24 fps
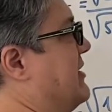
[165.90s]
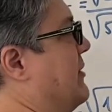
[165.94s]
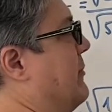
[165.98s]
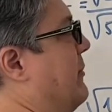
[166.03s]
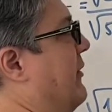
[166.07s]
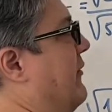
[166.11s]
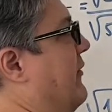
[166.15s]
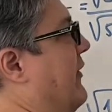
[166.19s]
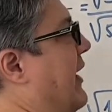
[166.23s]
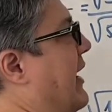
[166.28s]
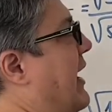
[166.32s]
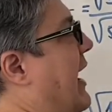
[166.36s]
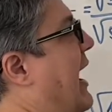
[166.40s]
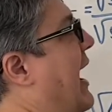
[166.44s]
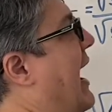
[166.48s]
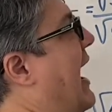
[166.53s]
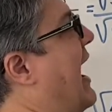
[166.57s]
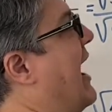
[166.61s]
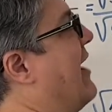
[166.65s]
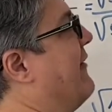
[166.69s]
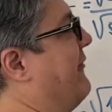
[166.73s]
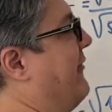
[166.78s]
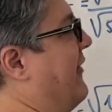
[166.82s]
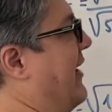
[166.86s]
simplificar
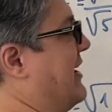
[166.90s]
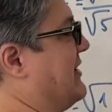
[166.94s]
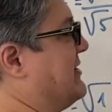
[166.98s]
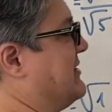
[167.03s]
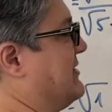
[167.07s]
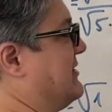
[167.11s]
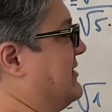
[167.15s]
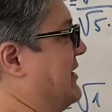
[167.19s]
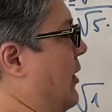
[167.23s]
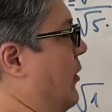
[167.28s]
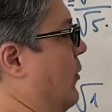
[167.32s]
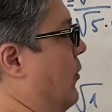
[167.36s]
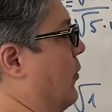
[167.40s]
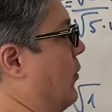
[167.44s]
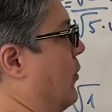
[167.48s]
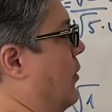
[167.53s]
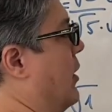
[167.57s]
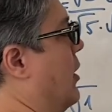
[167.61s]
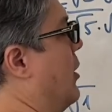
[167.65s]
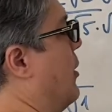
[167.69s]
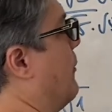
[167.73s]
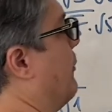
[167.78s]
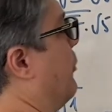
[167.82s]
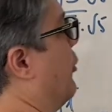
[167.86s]
a fração.
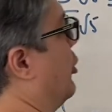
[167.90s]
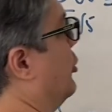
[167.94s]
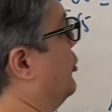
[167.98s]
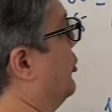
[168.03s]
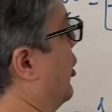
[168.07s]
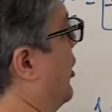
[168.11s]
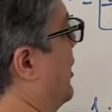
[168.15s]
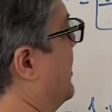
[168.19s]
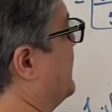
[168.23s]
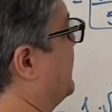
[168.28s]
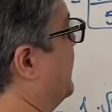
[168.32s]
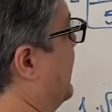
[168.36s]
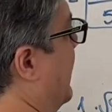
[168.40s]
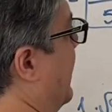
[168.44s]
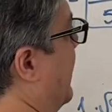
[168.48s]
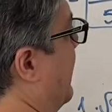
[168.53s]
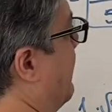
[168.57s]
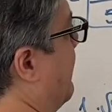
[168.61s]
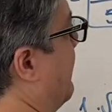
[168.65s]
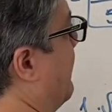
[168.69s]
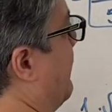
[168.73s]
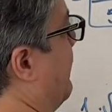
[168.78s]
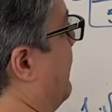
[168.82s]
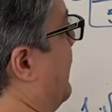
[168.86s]
Por 2,
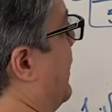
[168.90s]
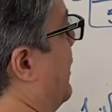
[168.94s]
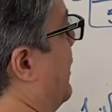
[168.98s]
né?